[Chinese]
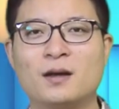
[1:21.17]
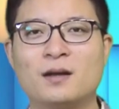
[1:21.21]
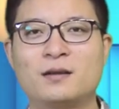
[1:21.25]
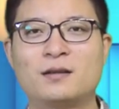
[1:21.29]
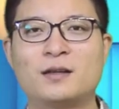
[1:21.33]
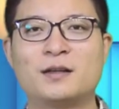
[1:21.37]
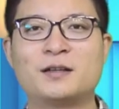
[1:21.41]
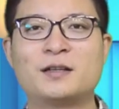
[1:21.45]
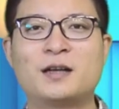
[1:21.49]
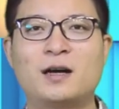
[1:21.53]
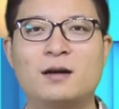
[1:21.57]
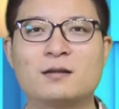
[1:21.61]

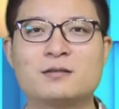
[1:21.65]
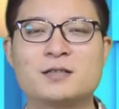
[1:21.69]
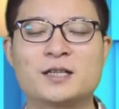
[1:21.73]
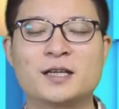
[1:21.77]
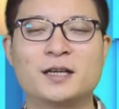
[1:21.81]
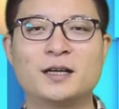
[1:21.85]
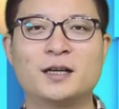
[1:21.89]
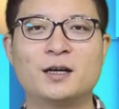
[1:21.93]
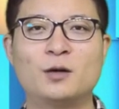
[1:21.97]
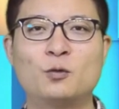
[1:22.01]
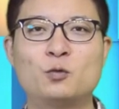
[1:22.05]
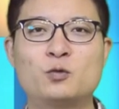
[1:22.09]
等到这
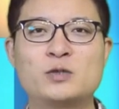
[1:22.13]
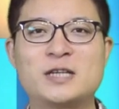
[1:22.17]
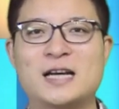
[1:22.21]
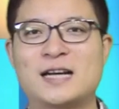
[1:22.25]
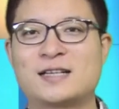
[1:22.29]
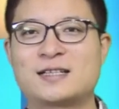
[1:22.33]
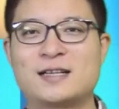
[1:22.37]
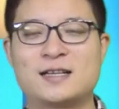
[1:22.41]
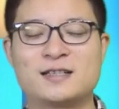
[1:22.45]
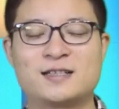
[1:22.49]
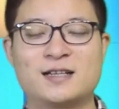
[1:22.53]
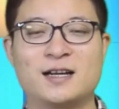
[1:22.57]
个物价
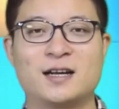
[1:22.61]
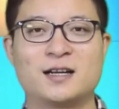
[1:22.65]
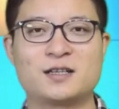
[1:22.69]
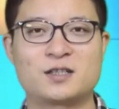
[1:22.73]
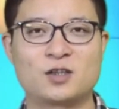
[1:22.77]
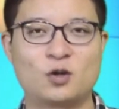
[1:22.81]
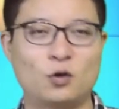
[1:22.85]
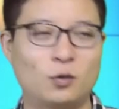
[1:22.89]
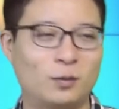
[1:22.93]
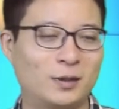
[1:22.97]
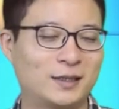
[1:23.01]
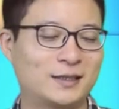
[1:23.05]
上涨的
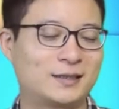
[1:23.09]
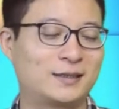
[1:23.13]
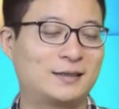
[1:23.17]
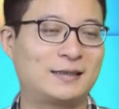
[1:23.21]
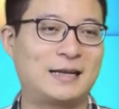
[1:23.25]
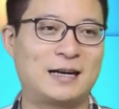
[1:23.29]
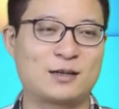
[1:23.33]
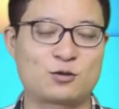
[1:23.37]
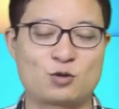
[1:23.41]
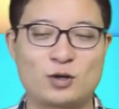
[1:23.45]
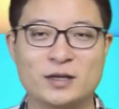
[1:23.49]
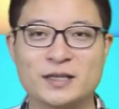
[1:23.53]
时候，我把这
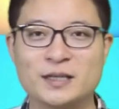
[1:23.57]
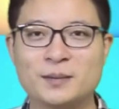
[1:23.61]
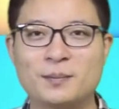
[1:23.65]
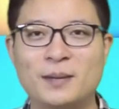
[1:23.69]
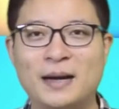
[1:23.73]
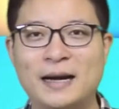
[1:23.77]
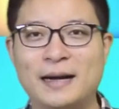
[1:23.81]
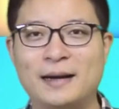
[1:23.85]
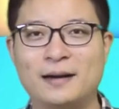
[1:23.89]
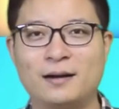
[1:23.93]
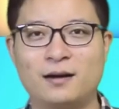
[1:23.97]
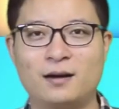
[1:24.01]
大蒜一
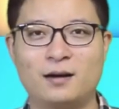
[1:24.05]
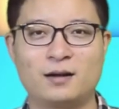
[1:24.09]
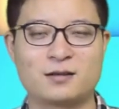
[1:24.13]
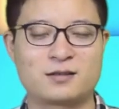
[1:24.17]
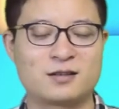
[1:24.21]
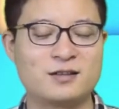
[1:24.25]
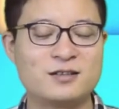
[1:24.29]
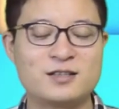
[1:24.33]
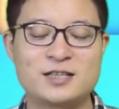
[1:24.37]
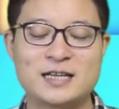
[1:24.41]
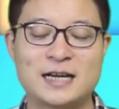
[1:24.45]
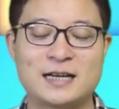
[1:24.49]
卖啊，
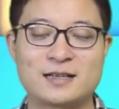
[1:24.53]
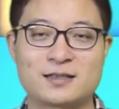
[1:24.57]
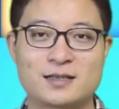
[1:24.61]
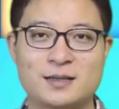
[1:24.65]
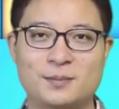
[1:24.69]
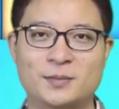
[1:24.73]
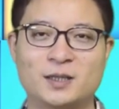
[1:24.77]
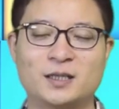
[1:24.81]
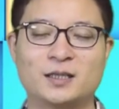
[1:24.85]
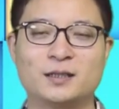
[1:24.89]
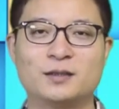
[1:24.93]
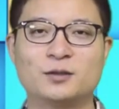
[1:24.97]
生姜什
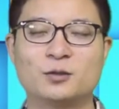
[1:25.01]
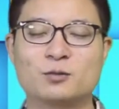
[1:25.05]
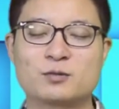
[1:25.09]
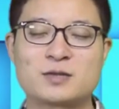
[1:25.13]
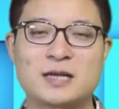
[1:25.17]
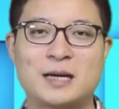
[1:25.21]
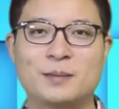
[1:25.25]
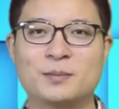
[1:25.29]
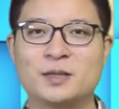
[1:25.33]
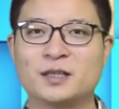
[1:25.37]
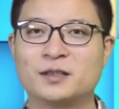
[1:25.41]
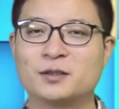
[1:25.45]
么的农
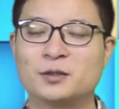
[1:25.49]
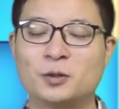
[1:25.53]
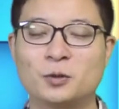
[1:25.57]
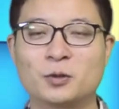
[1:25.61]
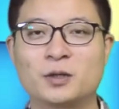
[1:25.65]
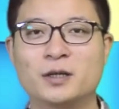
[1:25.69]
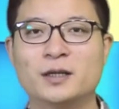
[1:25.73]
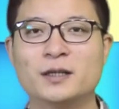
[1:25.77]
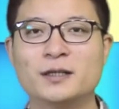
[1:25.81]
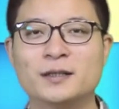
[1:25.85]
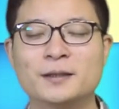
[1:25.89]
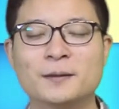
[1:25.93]
产品都
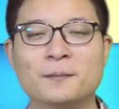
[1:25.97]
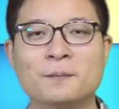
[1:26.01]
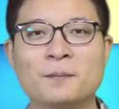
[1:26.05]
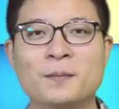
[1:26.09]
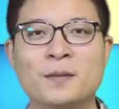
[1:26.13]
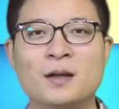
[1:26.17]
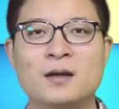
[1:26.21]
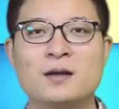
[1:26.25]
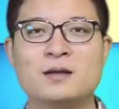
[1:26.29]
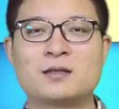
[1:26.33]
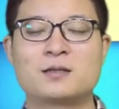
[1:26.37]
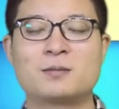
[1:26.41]
可以，
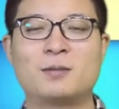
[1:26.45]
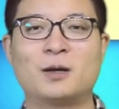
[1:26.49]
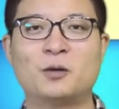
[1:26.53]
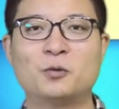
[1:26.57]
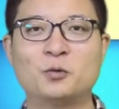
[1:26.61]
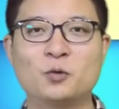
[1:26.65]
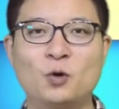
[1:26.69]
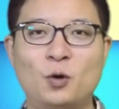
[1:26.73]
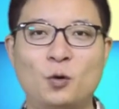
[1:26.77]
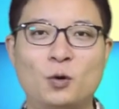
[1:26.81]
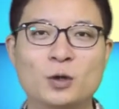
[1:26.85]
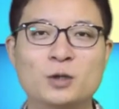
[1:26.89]
是吧？
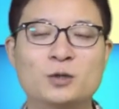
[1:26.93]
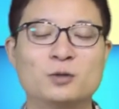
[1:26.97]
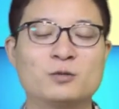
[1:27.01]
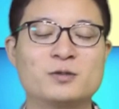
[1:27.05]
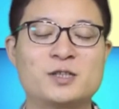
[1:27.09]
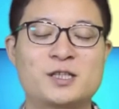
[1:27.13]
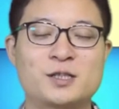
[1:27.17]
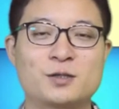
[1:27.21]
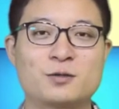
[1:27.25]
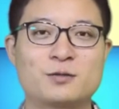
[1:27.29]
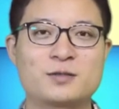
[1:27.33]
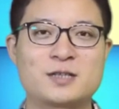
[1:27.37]
如果我
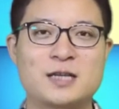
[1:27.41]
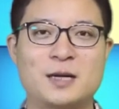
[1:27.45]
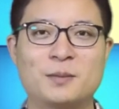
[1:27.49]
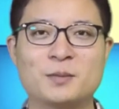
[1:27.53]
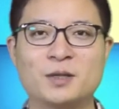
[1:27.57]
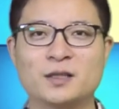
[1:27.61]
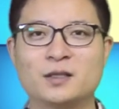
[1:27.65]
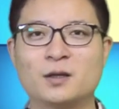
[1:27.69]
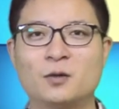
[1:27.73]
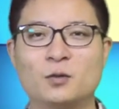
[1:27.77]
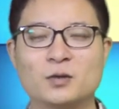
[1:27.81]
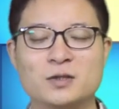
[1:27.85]
懂金融产
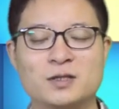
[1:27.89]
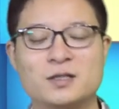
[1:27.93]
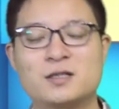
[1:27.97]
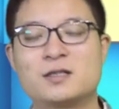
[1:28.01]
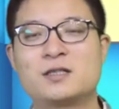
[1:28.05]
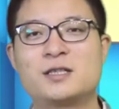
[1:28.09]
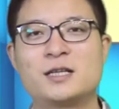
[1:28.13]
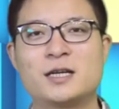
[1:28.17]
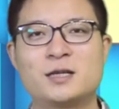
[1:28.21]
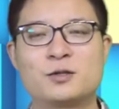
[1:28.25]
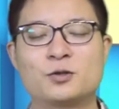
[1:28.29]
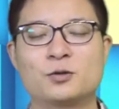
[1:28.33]
品，那我直
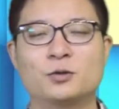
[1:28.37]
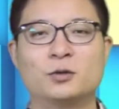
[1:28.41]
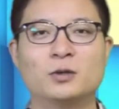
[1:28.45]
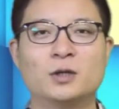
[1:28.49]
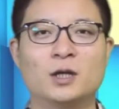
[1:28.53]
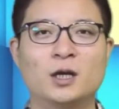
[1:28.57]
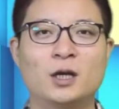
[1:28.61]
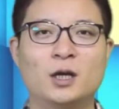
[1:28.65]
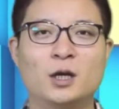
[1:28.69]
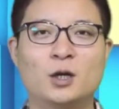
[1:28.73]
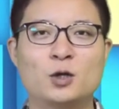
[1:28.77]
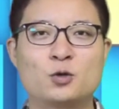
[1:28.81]
接就
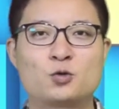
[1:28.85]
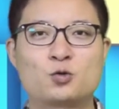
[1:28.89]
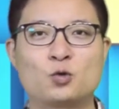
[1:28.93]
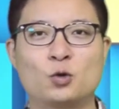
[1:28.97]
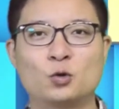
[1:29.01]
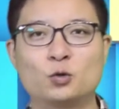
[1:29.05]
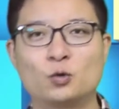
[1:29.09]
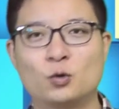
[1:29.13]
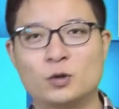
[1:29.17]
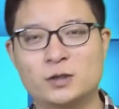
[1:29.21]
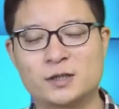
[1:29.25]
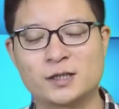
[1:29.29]

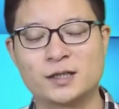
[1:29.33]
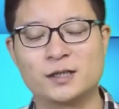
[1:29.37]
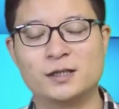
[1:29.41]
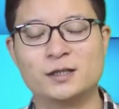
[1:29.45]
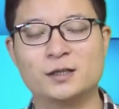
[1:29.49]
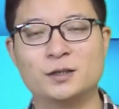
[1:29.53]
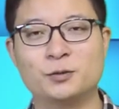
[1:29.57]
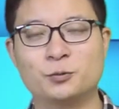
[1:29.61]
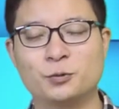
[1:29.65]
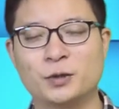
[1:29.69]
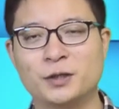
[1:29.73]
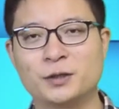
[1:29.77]
做多这
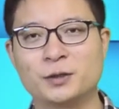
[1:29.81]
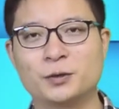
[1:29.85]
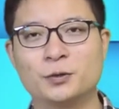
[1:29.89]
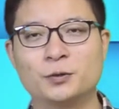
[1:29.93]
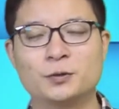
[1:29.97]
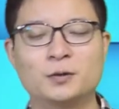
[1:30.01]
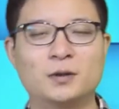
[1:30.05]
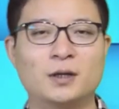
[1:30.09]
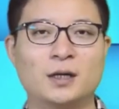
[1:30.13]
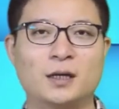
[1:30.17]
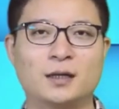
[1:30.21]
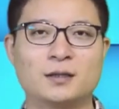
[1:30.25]
个原
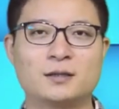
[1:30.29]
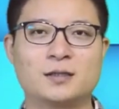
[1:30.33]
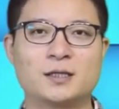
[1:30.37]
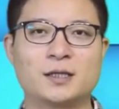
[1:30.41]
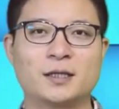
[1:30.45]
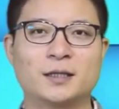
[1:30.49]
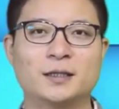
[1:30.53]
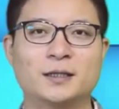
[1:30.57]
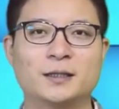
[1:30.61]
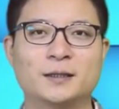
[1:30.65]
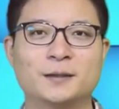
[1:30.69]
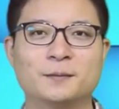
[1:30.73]
油啊，
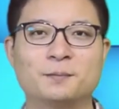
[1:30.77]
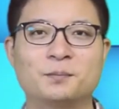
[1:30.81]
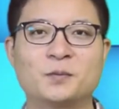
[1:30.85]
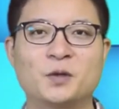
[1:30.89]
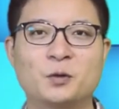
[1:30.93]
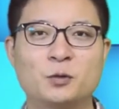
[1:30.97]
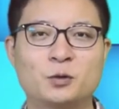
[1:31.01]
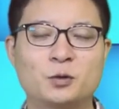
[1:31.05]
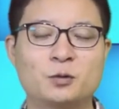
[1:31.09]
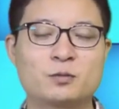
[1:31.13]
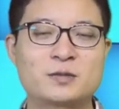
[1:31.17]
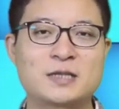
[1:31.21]
这个
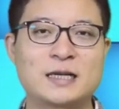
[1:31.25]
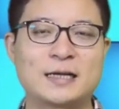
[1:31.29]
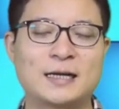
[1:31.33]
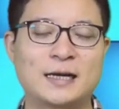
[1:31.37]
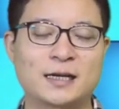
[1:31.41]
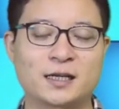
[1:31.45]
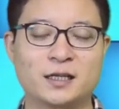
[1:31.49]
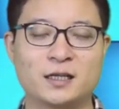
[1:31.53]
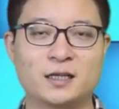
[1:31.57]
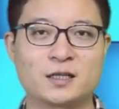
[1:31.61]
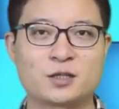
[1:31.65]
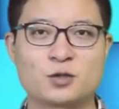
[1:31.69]
因为通胀它
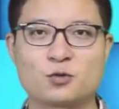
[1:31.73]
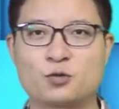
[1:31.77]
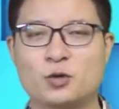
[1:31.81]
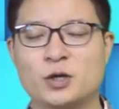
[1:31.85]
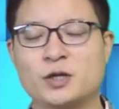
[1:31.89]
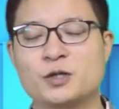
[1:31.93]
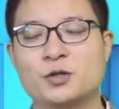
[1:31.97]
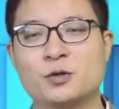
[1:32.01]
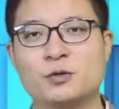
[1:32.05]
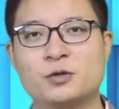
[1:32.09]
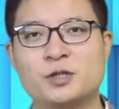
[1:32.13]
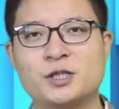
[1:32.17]
可能是
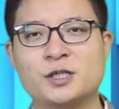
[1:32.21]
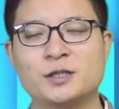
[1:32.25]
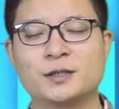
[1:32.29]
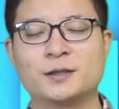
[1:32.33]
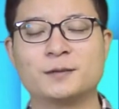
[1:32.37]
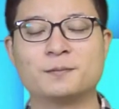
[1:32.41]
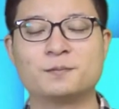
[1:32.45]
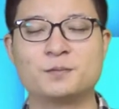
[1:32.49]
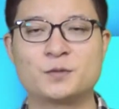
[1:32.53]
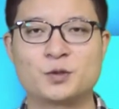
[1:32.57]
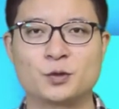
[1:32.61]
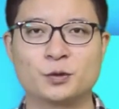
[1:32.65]
全球性
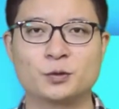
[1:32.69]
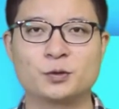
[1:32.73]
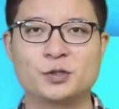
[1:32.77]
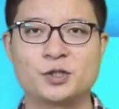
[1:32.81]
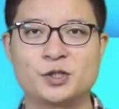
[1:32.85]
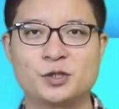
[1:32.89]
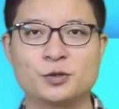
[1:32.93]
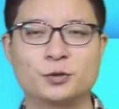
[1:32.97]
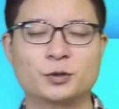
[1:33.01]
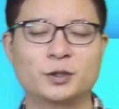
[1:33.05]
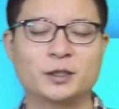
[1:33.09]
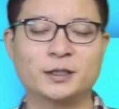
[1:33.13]
的，就
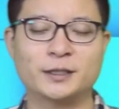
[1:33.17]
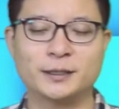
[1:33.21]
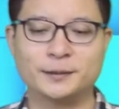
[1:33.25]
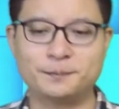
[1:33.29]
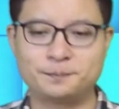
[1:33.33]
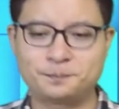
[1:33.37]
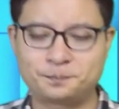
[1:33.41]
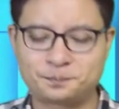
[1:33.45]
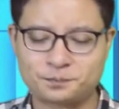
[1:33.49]
极有可能。